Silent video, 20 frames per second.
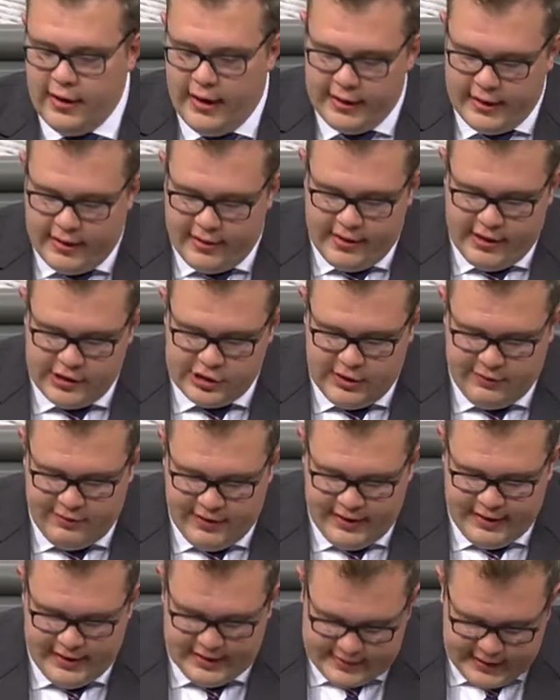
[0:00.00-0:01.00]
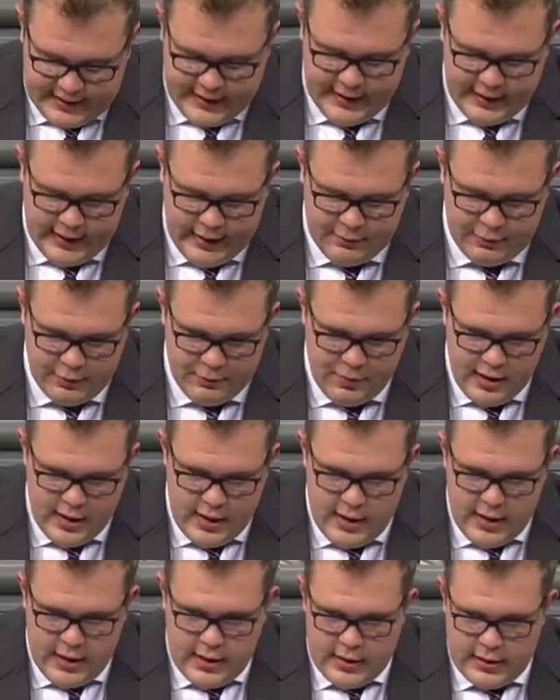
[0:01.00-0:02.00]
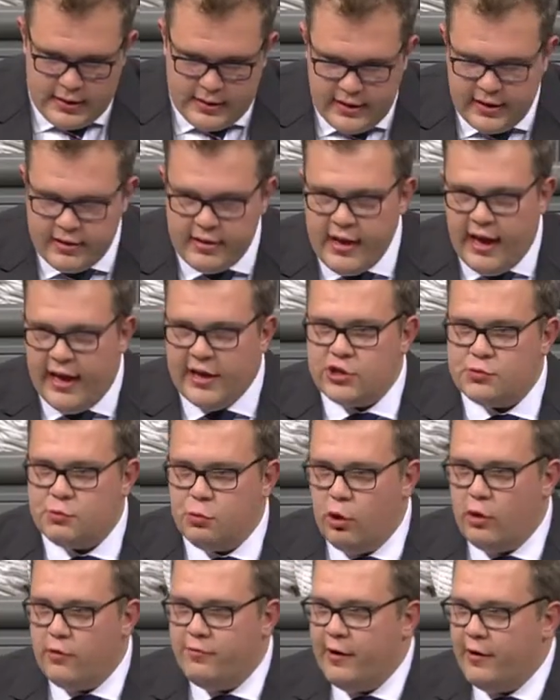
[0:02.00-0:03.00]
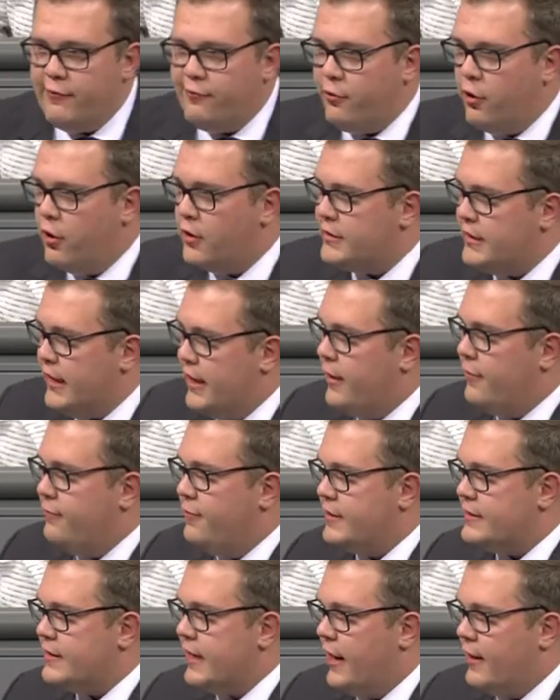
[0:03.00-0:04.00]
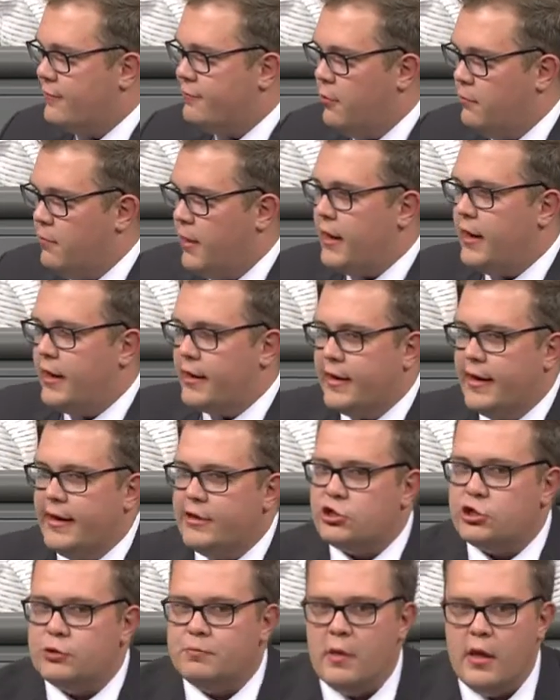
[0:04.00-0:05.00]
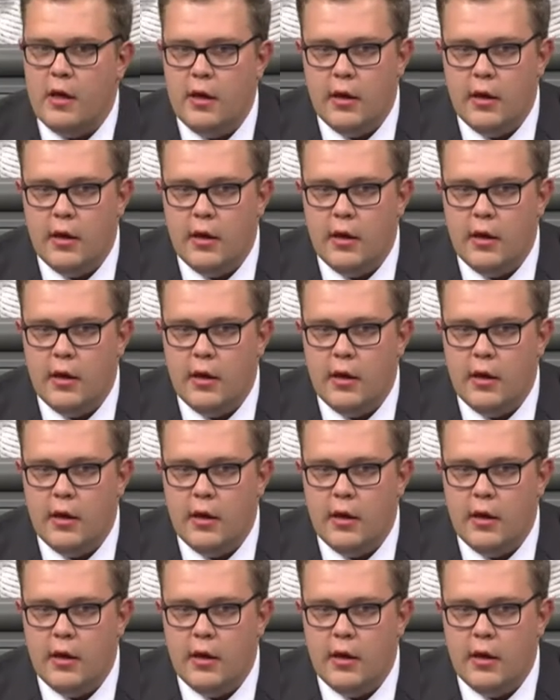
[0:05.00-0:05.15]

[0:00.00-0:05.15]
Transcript: an gesellschaftlicher Teilhabe. Diesen Anspruch verfolgt der Vertrag von Marrakesch.